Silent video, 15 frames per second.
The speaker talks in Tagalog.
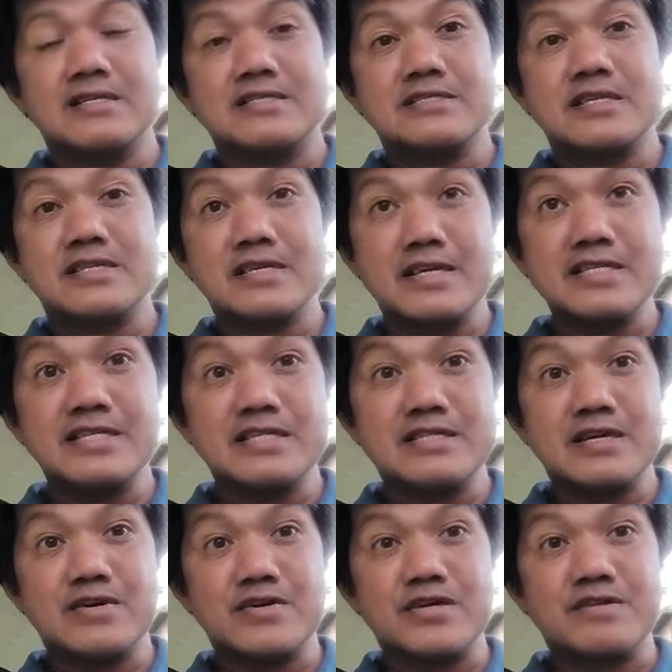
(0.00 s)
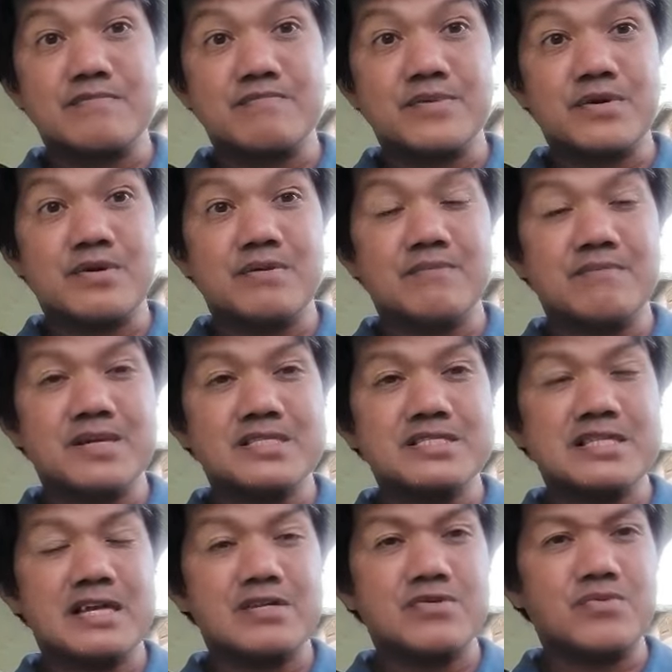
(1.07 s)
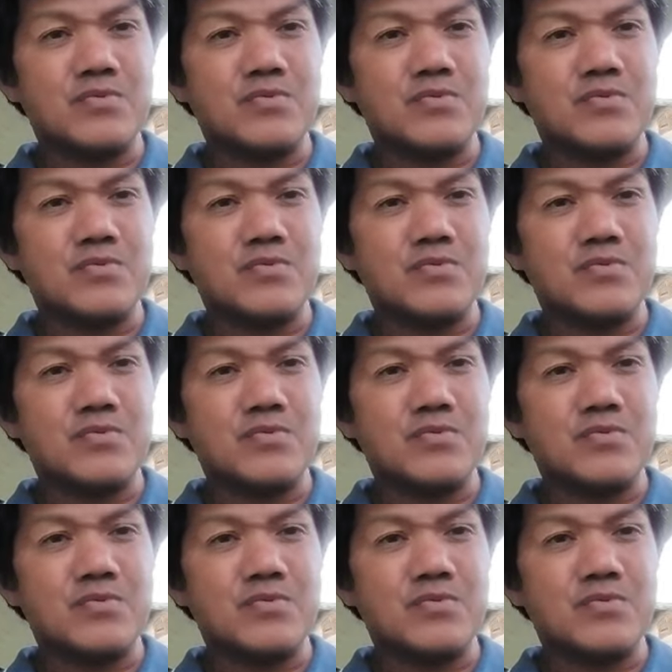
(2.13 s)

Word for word: sa nakikita ko rin po, mas lalong